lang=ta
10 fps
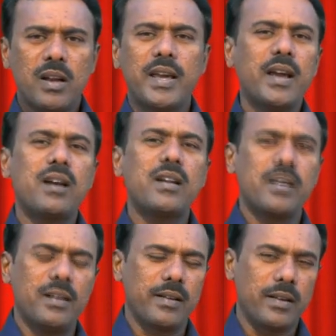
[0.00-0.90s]
நீங்கள்
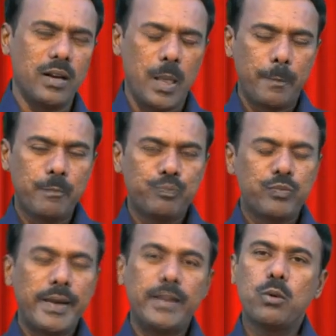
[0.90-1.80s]
யாராக இருக்கலாம்
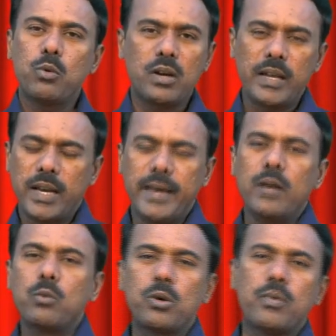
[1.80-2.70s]
ஏதோ ஒரு
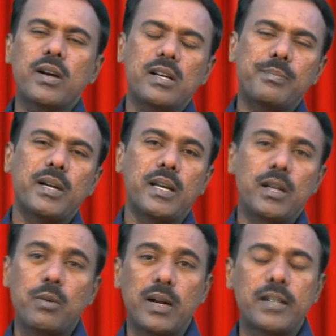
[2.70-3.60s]
நிலையில்
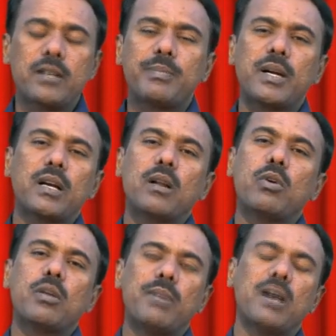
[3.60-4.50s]
உருவாக்கப்படுகிற வளர்க்கப்படுகிற
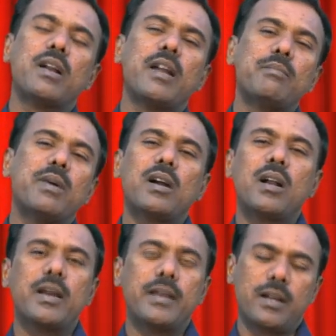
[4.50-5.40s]
ஒரு மகனாய்
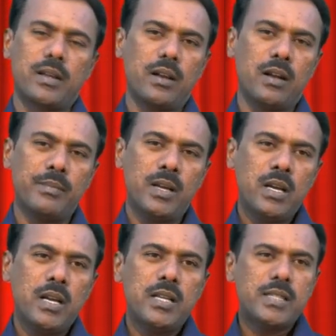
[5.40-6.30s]
மகளாய் இருக்கலாம்
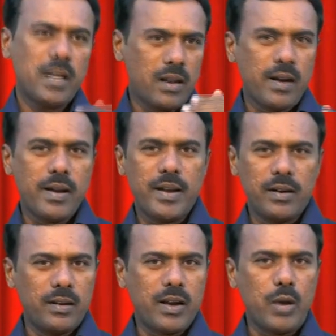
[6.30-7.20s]
சில
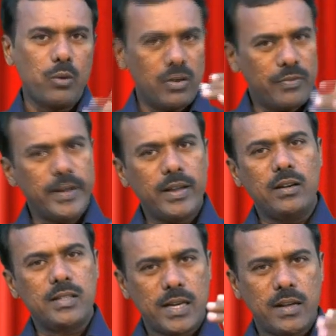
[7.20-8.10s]
காரியங்களுக்காய் உங்கள்
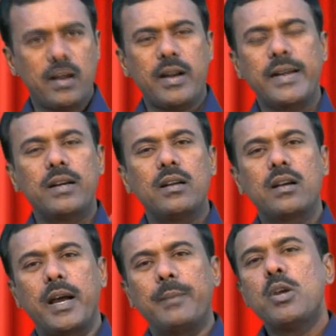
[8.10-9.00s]
ஃபைல் சில
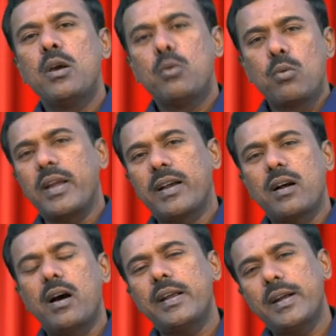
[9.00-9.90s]
காரியங்களுக்காய் உங்களுடைய
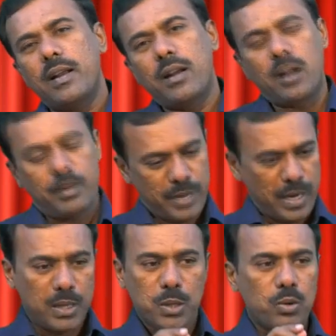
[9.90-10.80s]
காரியங்கள் எல்லாம்
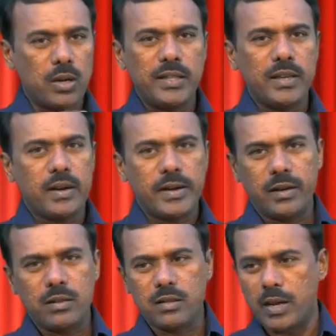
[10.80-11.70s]
ஏதோ ஒரு அதிகாரி
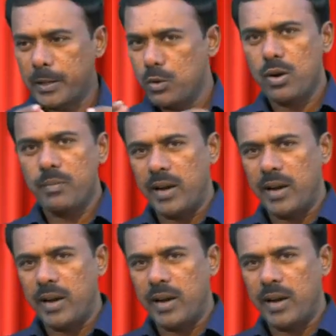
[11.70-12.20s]
இடத்தில் ஏதோ ஒரு